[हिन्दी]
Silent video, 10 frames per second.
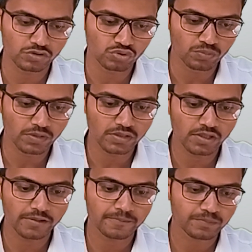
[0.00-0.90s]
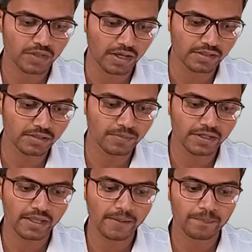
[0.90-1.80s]
शुभमन गिल हार्दिक
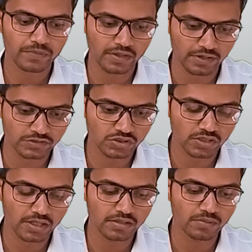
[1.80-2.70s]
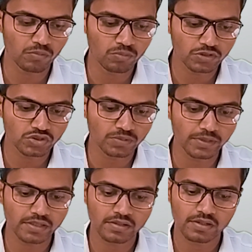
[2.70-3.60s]
पांड्या राशिद खान मोहम्मद
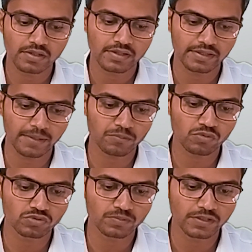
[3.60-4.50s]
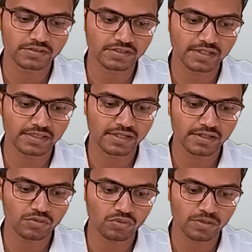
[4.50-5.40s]
शमी ये आपको कुछ प्लेयर्स दिखाई दे
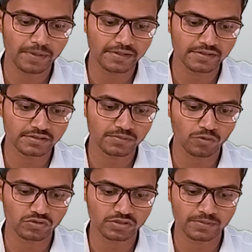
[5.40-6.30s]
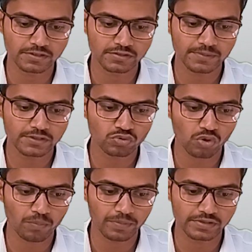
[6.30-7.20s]
रहे हैं टोटल फैंटेसी पॉइंट्स के बेसिस पे जो
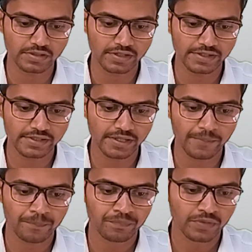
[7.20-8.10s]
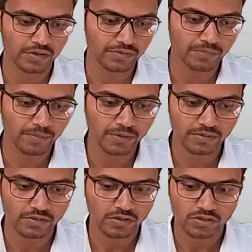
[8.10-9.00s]
टॉप पे चल रहे ठीक है इसमें भी
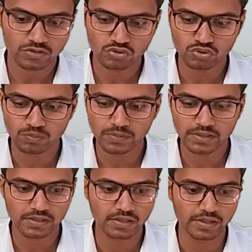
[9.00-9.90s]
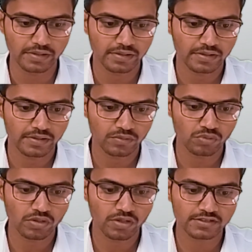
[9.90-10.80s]
जो शुभमन गिल है
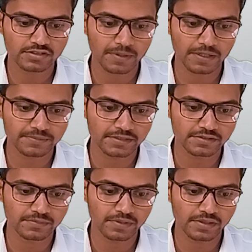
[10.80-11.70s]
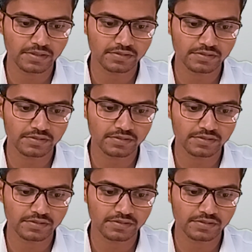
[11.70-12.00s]
इन्होंने लास्ट पाँच मैचेस में